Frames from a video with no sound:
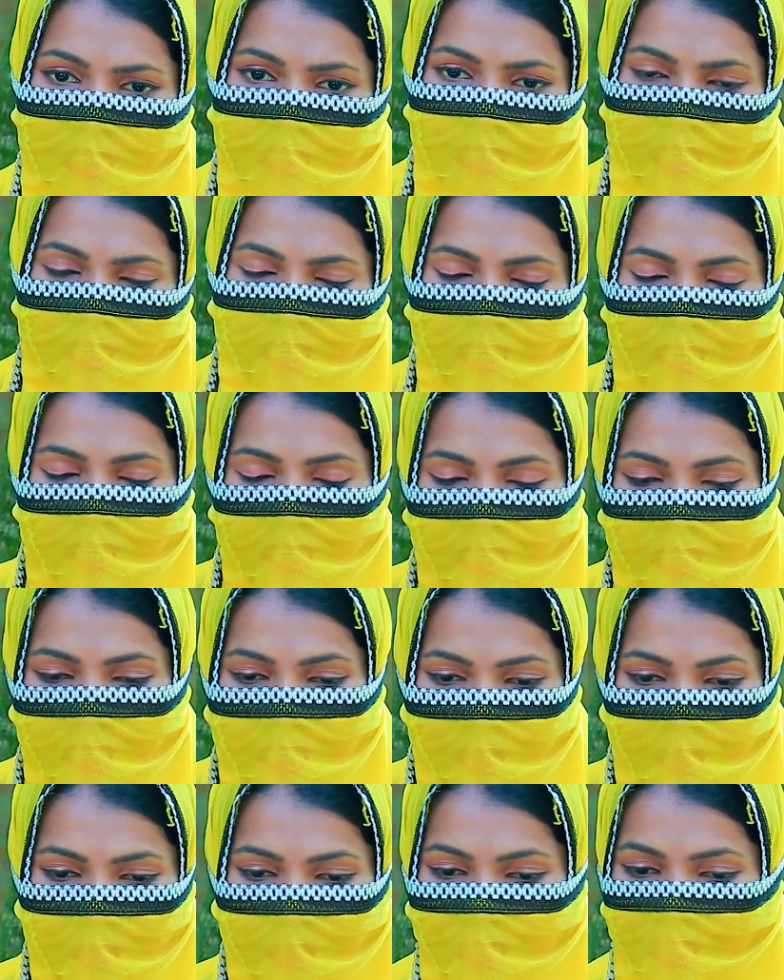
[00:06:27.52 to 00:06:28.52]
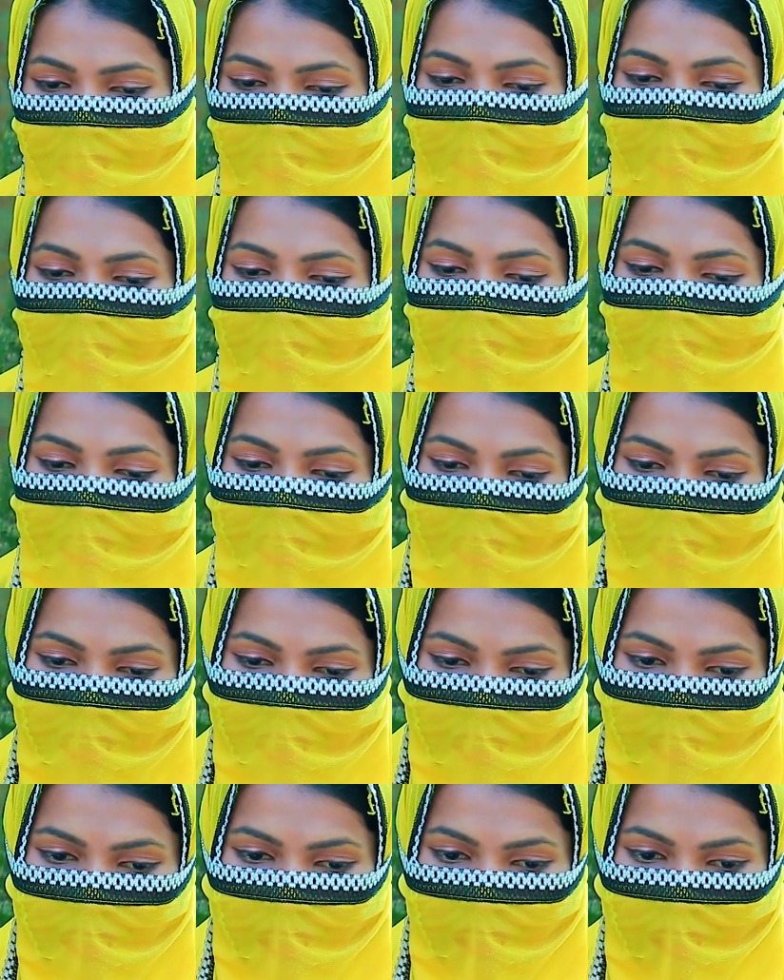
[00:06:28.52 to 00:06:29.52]
সেখানেই আমাকে দেখে
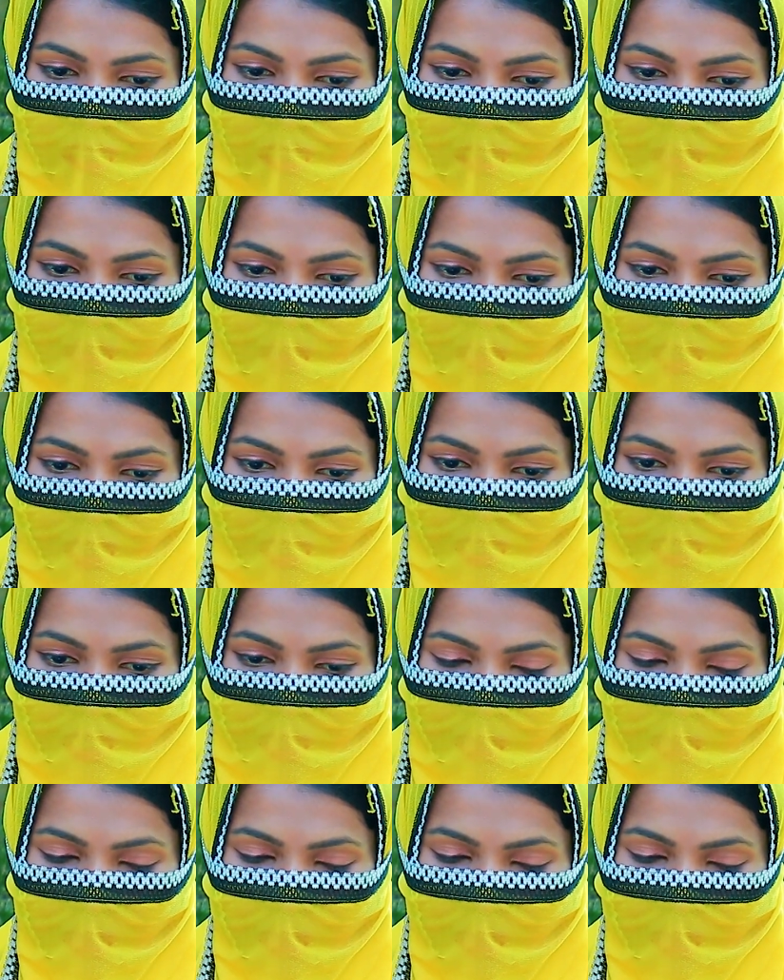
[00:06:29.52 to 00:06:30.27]
মানে